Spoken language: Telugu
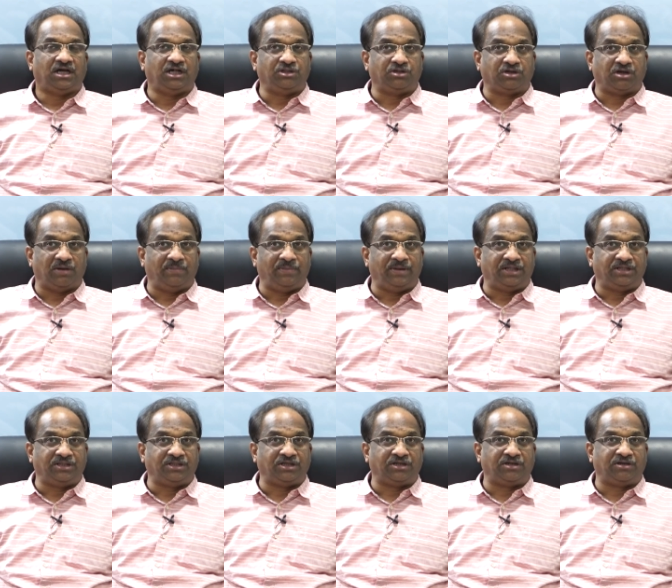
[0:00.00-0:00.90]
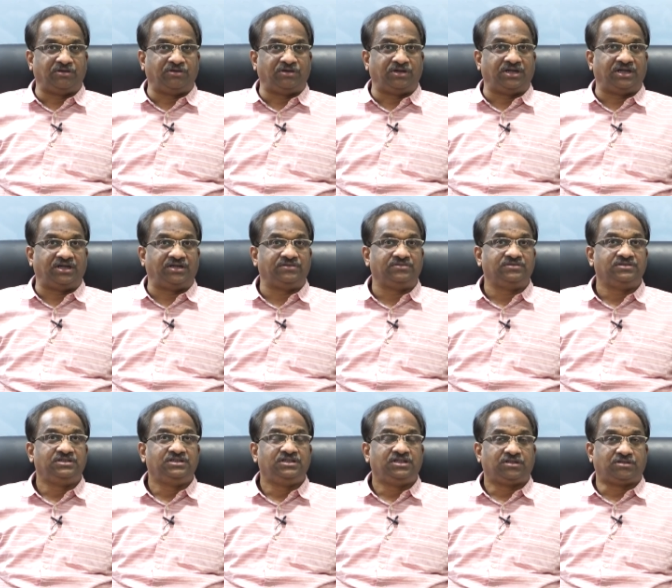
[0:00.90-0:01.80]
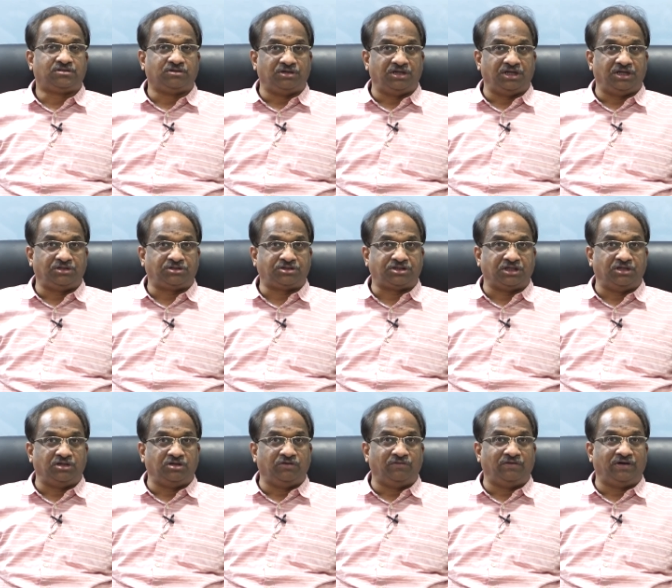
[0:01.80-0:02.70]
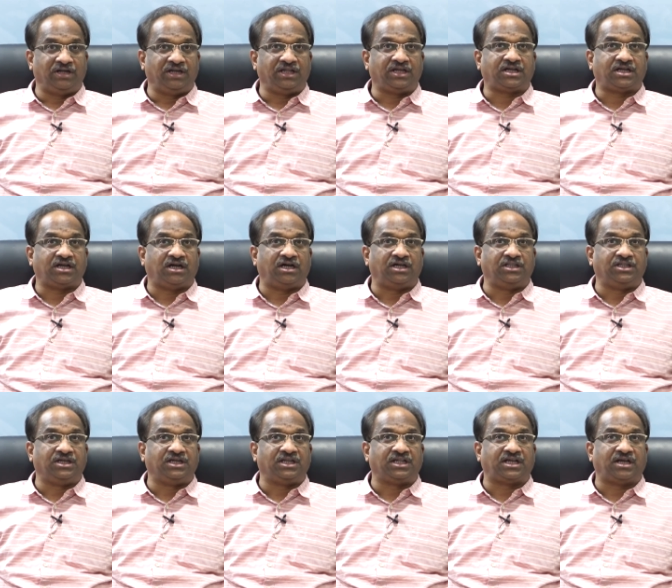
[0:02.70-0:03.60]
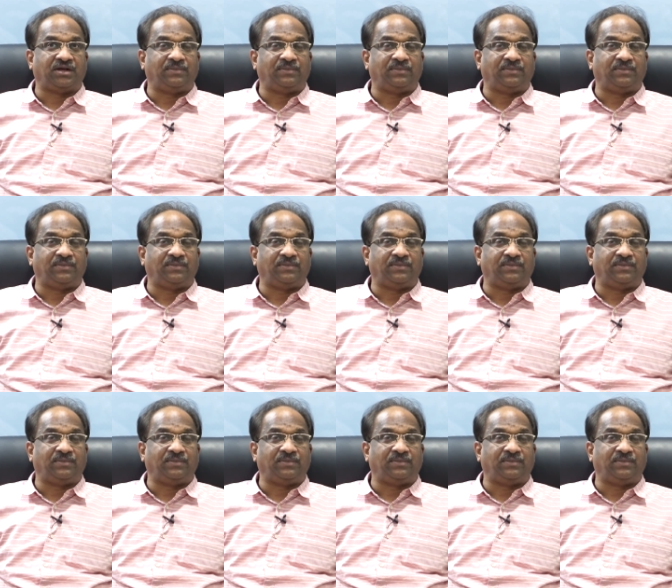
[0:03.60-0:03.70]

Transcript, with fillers: అందుకు అభినందనలు అన్నాడు సో నేను తెలుగువాణ్ణి కాదు కనుక